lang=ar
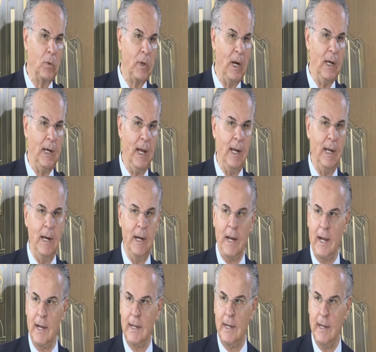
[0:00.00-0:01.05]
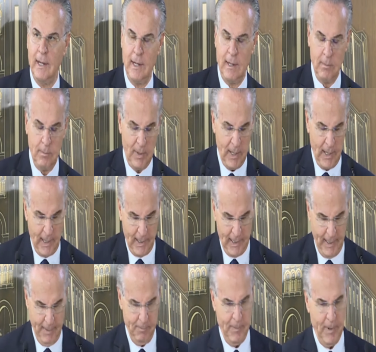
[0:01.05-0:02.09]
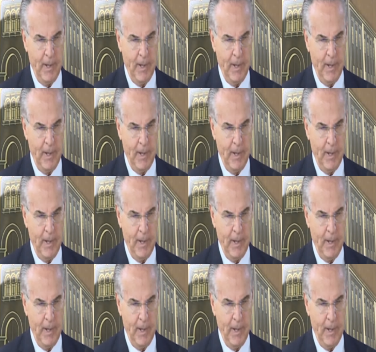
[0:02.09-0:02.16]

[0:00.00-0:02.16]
وكل يلي انحكى بالاعلام.